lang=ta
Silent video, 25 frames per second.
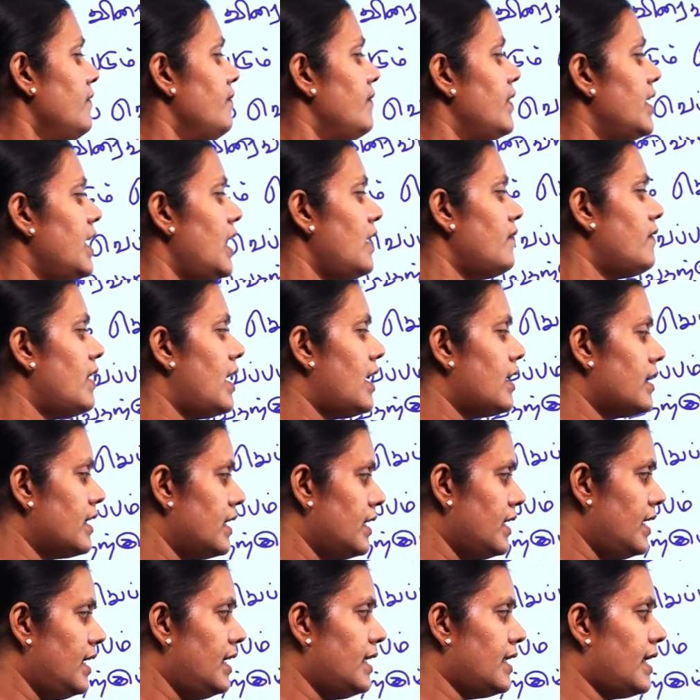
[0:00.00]
விரைவாக
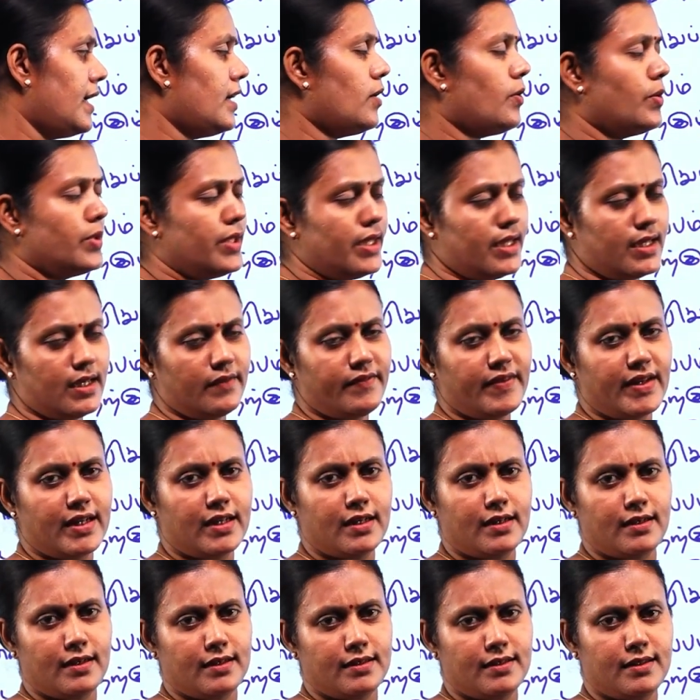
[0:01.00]
நீரை கொதிக்க
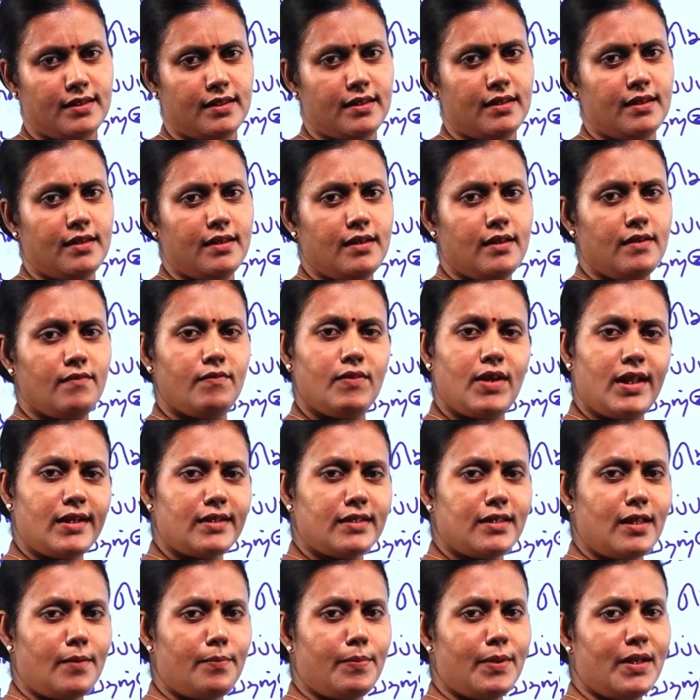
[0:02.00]
வைக்கின்றது
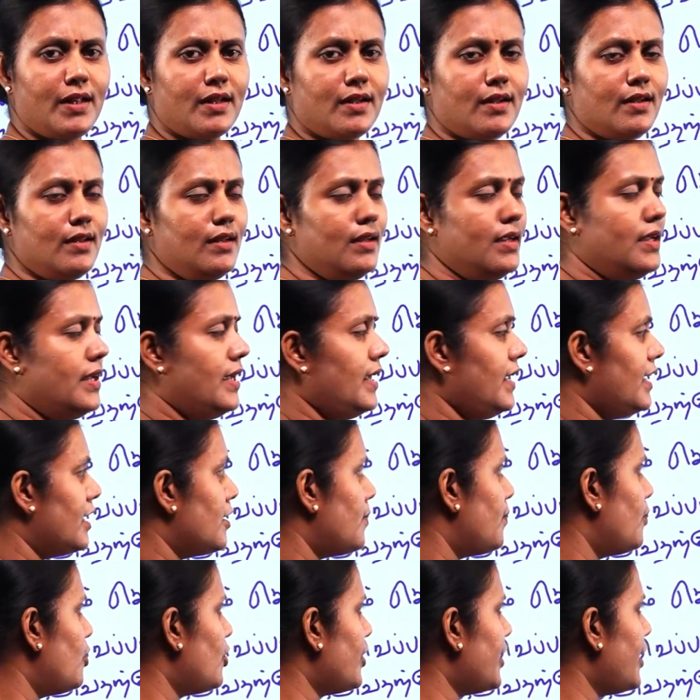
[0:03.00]
விளங்குதா பிள்ளைகள்
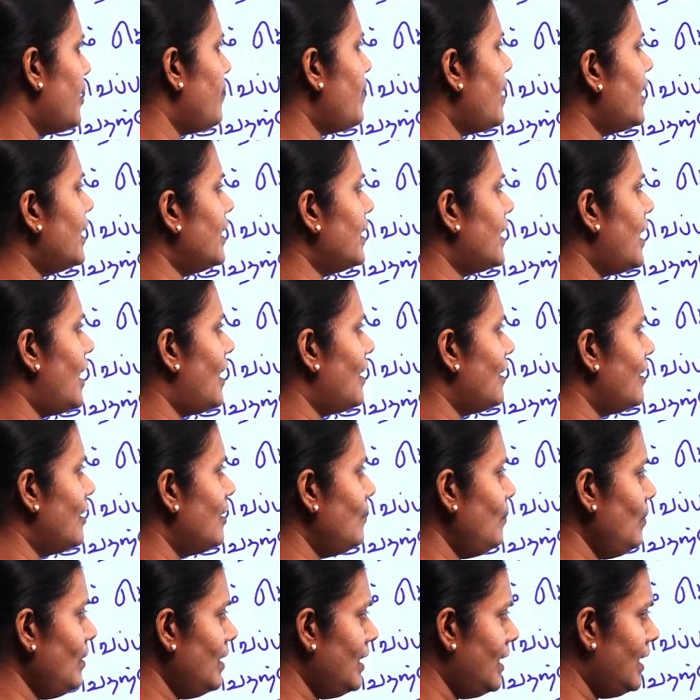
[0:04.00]
இங்கே முக்கியமான
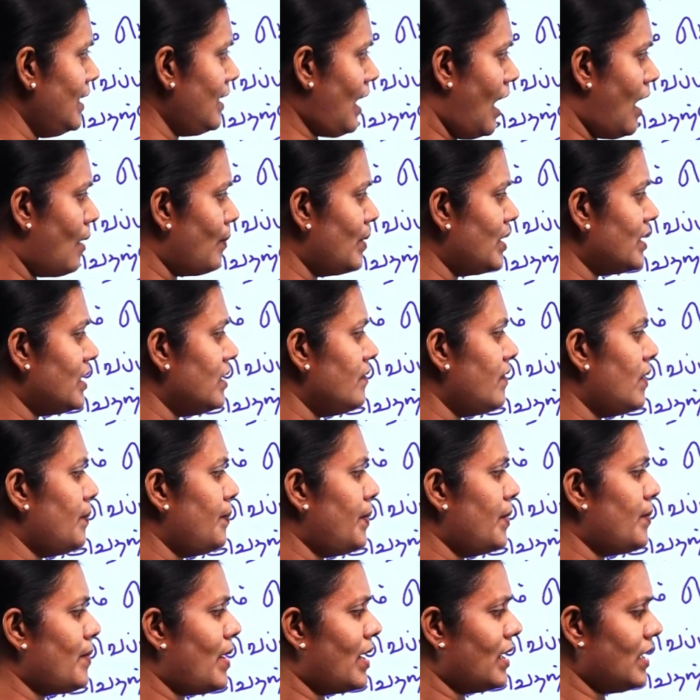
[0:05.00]
காரணம் நீர் அமிழ்த்தி
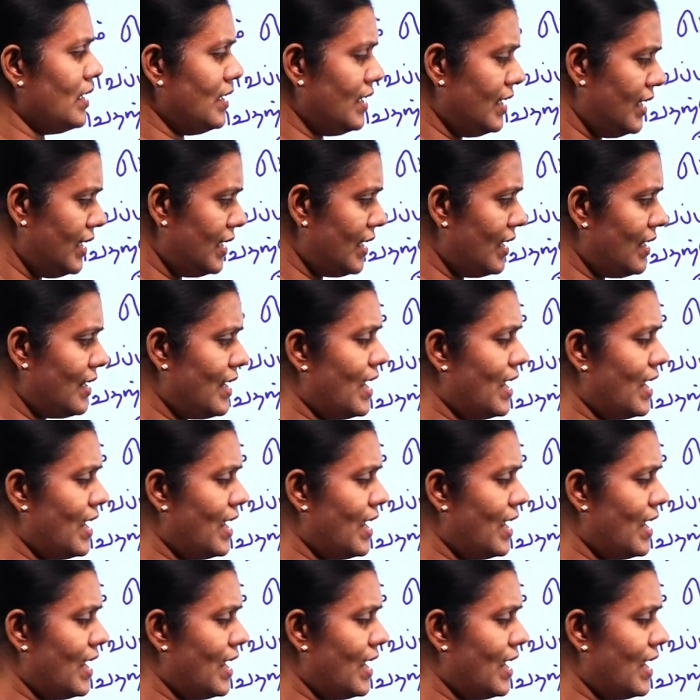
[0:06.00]
வெப்பமாக நீரை